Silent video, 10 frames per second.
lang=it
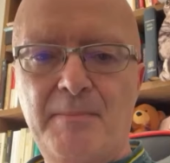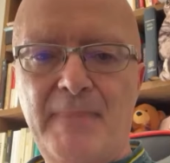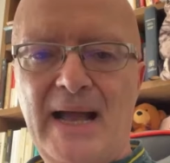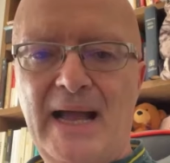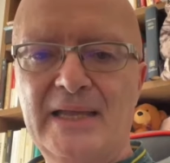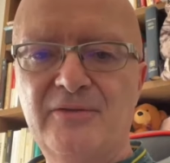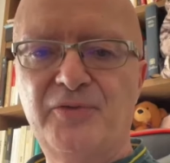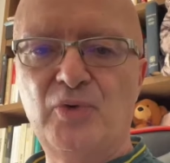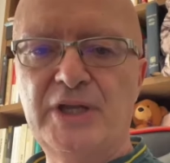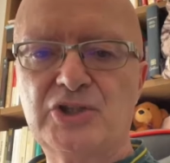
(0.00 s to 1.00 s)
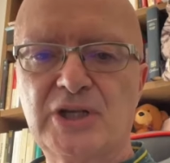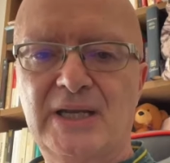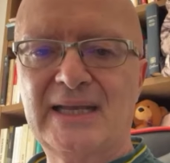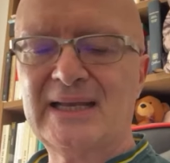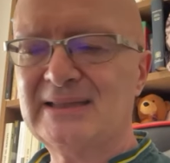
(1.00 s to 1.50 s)
ma influisce
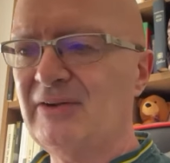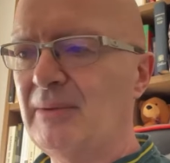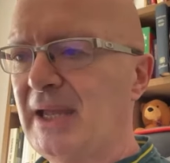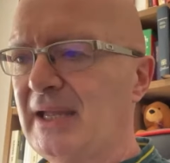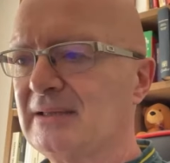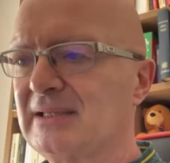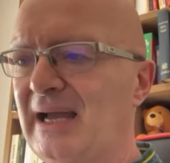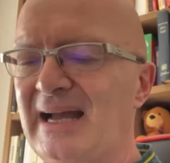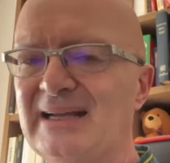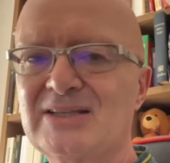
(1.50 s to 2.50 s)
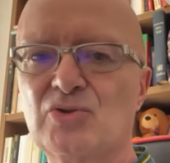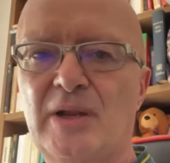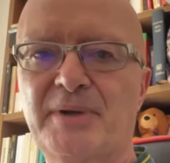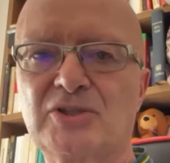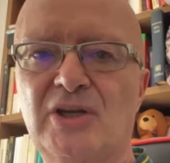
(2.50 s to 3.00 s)
negativamente anche
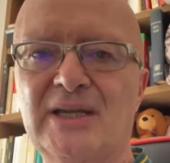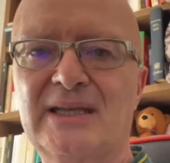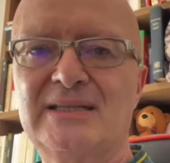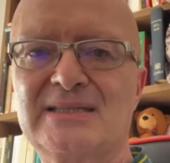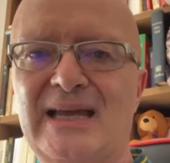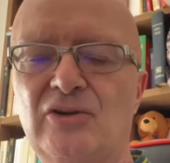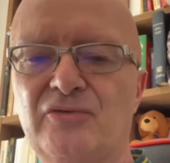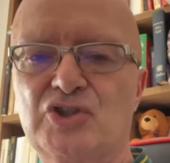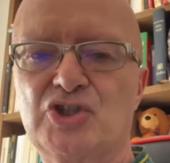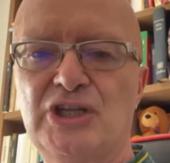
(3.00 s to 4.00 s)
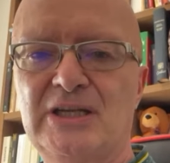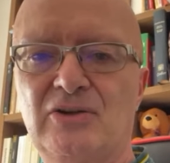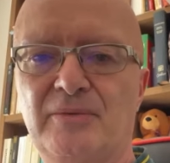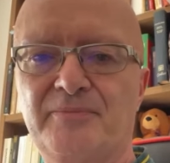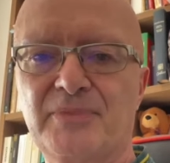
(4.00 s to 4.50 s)
sulle persone che gli stanno
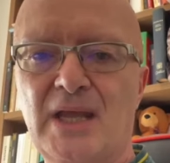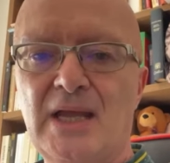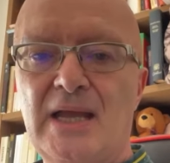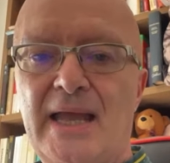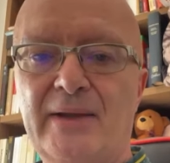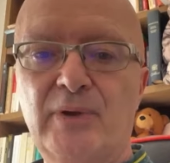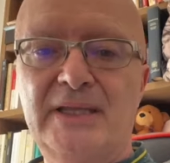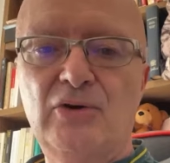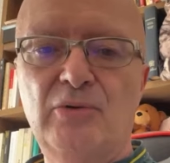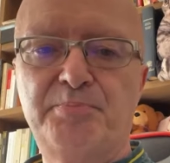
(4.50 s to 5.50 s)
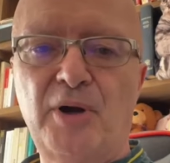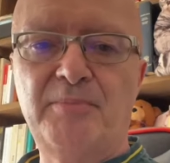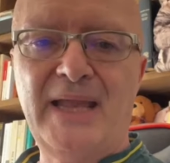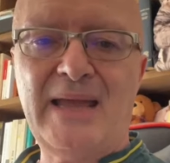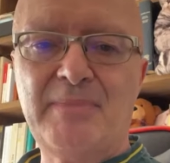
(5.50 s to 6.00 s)
vicino. E quindi un
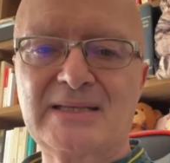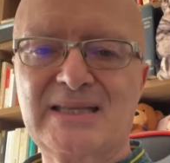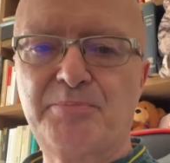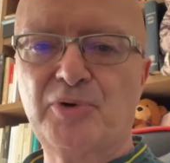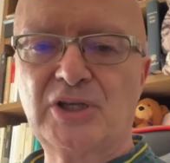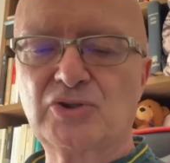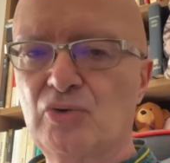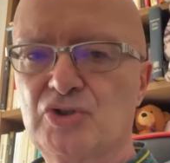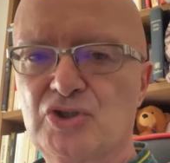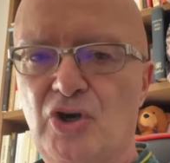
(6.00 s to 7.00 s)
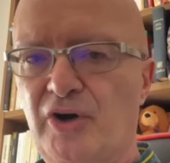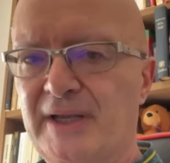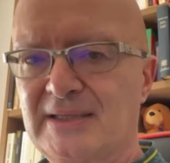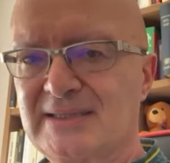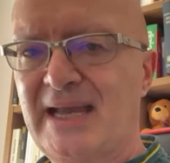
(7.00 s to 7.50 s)
problema ha sempre una
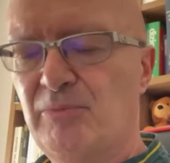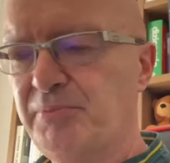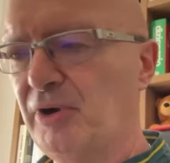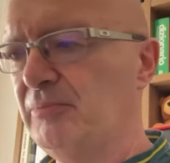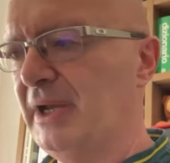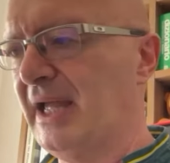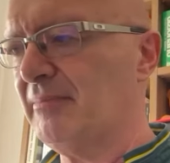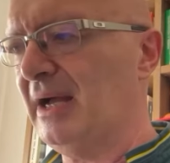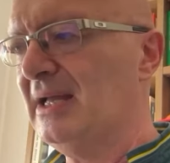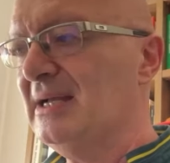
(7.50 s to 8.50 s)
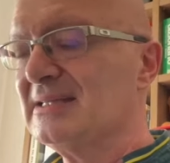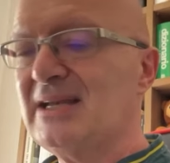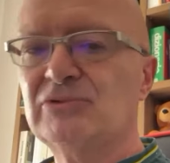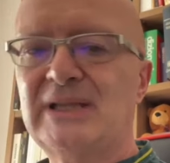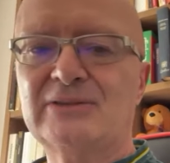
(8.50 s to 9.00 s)
soluzione, se è un problema.
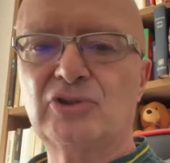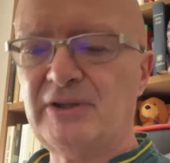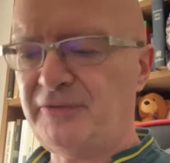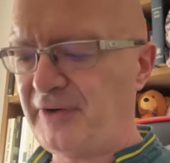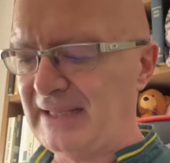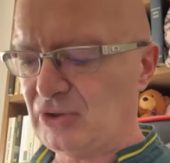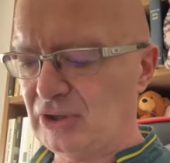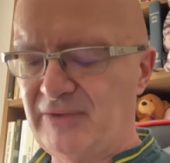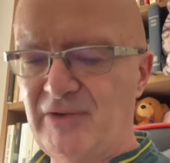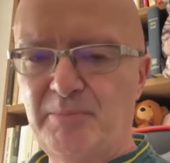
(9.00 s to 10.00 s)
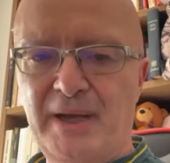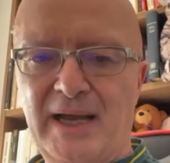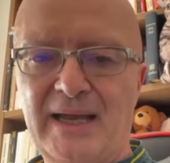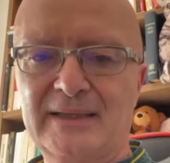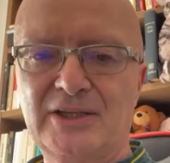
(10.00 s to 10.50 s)
Se è un dato di fatto devi
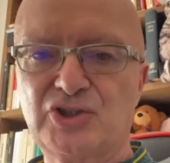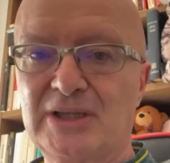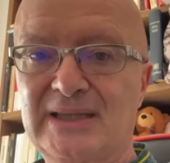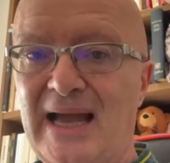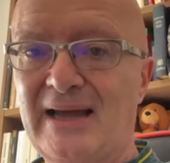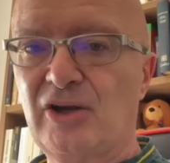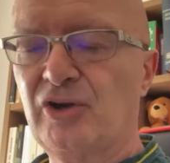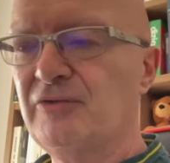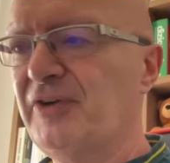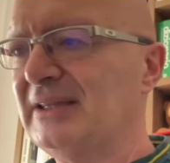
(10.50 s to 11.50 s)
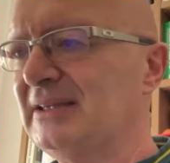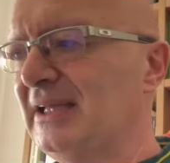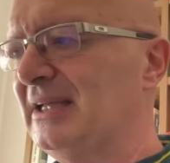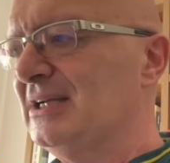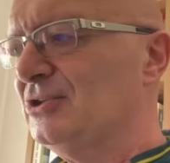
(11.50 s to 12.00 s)
imparare ad accettarlo. No?
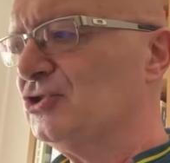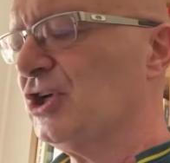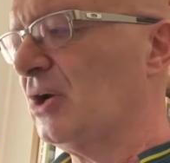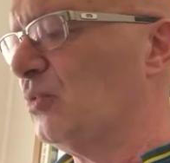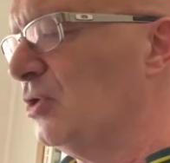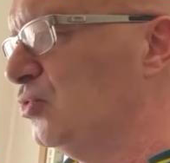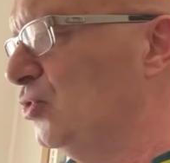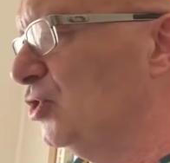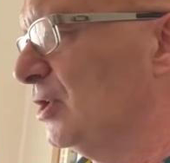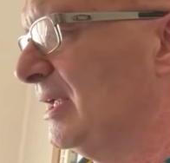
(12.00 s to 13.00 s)
Infatti c'era qualcuno